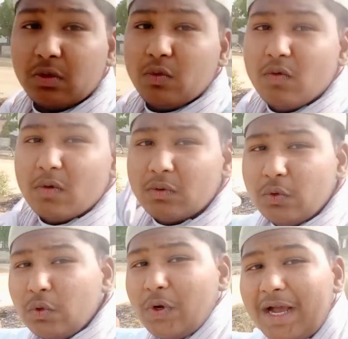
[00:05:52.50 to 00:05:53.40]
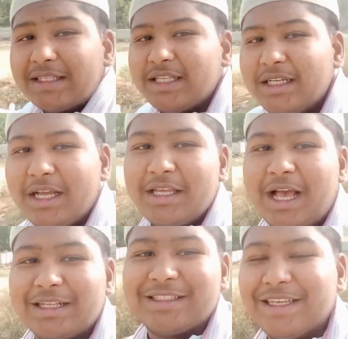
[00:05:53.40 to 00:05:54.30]
धूल धूल उड़ा के चली गई
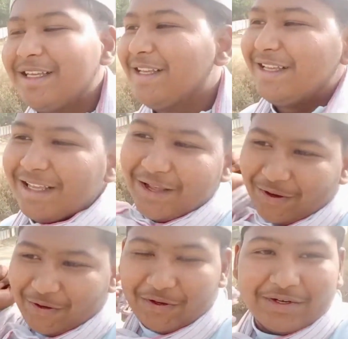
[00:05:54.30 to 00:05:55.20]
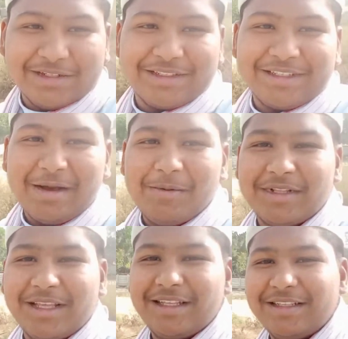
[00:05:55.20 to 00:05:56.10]
यहाँ से और क्या
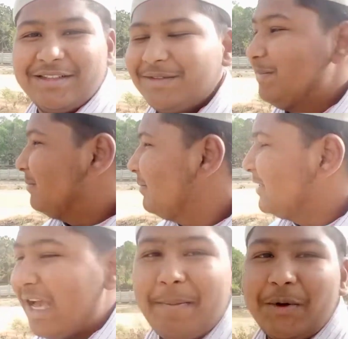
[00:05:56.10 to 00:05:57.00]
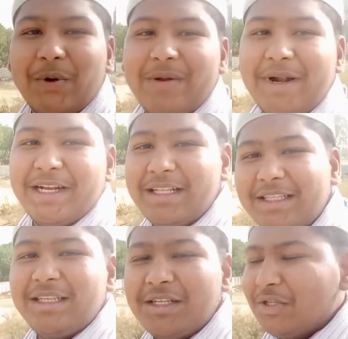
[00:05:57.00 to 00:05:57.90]
बोलते हैं यहाँ पर रुकने वाली नहीं
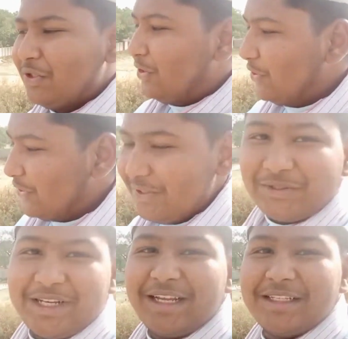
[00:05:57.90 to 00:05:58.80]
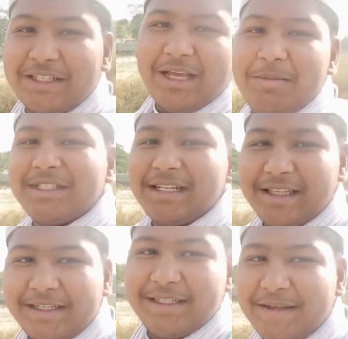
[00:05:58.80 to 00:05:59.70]
थी तो चलिए चले गए चलिए हम भी चलते
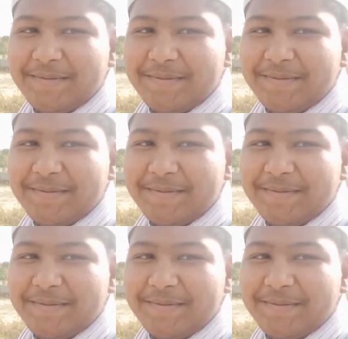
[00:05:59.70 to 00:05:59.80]
हैं ठीक